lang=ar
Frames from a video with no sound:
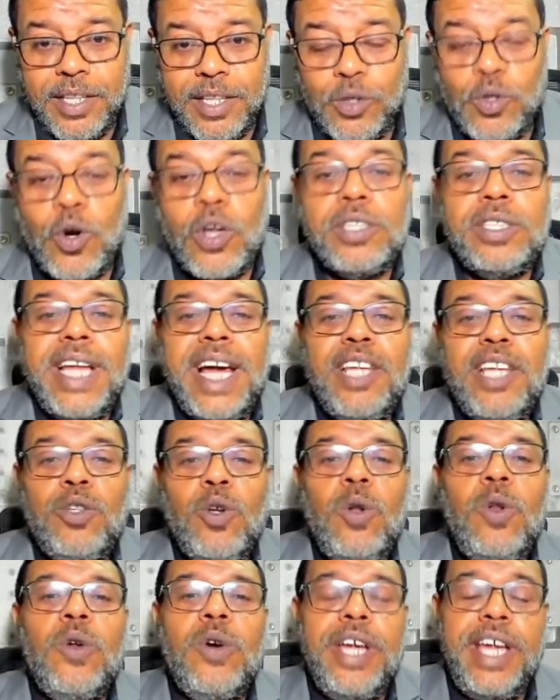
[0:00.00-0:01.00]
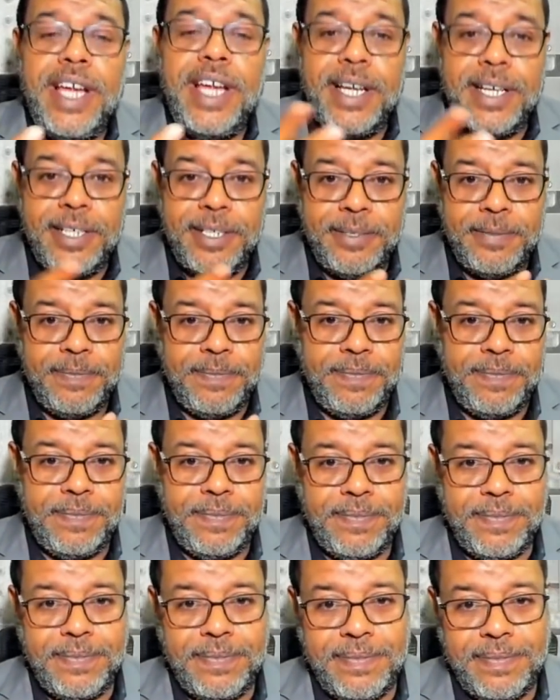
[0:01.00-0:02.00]
ترد عليه تقول له ايه
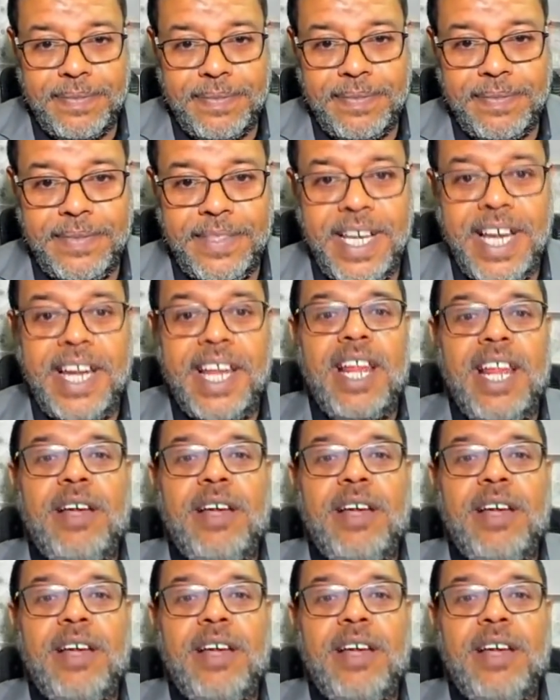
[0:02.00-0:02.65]
يعني